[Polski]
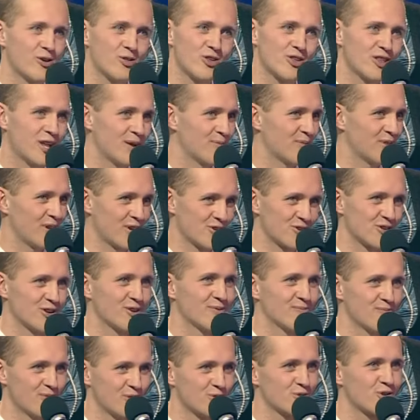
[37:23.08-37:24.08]
godzinami,
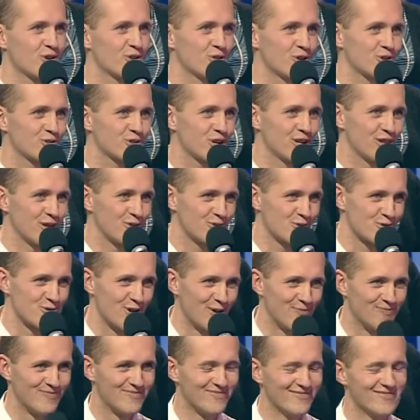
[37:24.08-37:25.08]
także już się troszkę
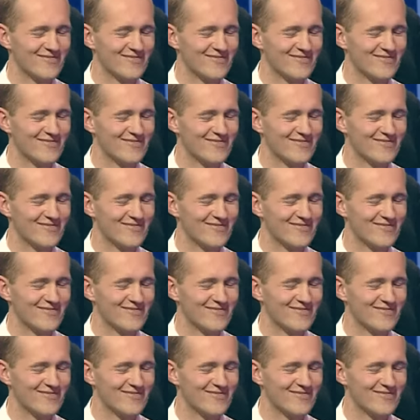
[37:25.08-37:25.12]
nauczyłem.